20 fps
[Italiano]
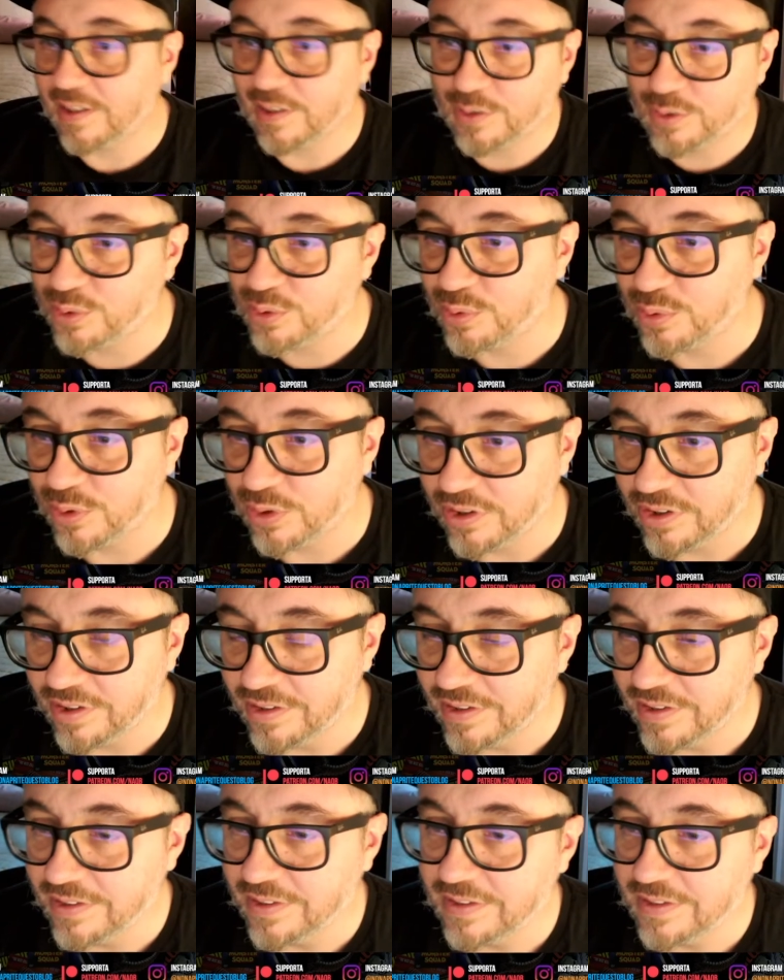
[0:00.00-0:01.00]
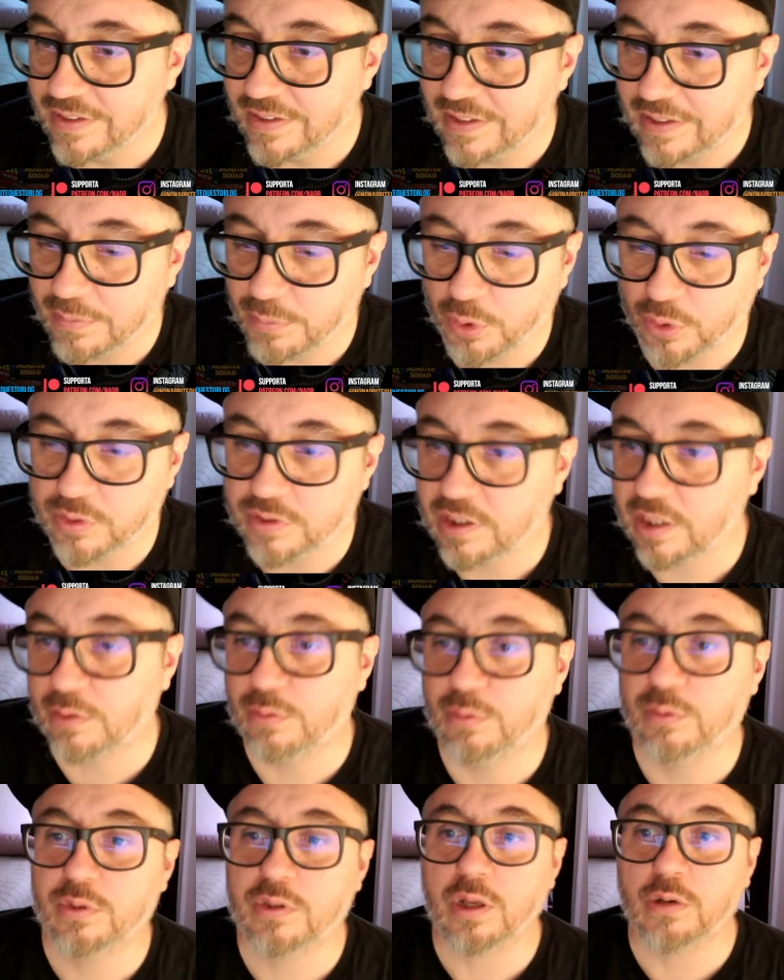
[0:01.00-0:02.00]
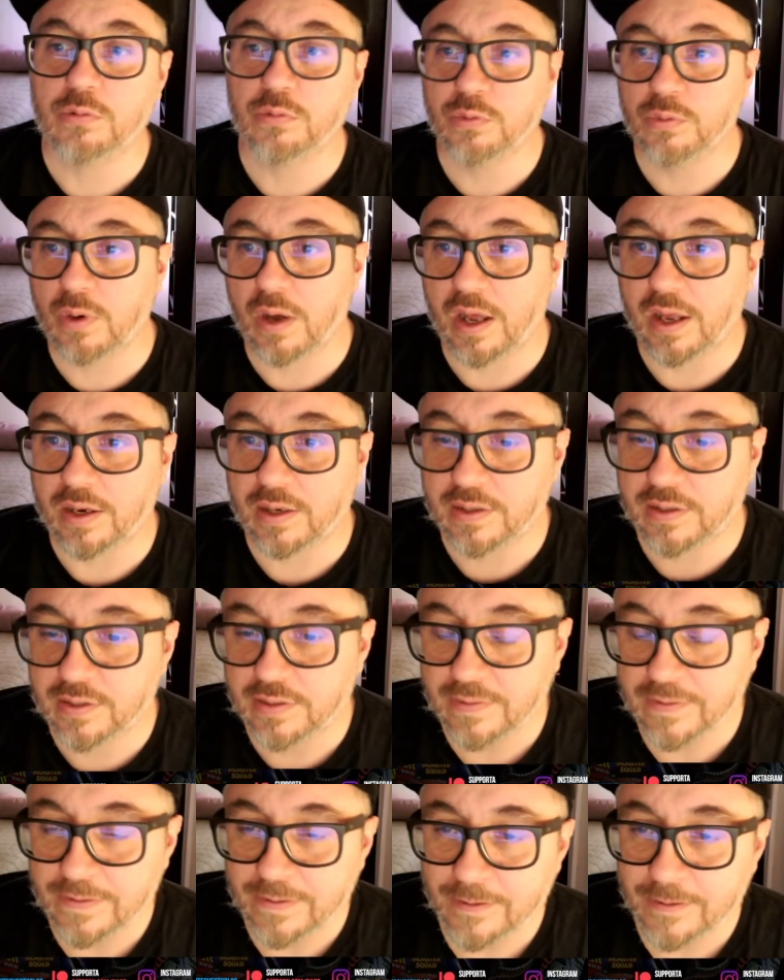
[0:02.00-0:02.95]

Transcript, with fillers: il culo. Oltretutto è un noir.